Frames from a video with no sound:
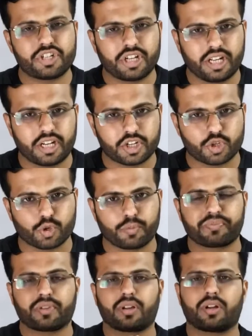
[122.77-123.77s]
शेयरिंग रेशियो
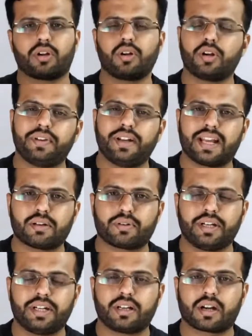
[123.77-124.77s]
गुडविल
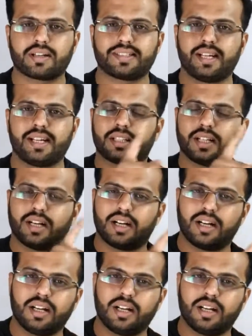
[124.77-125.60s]
कैलकुलेट करना सीखा था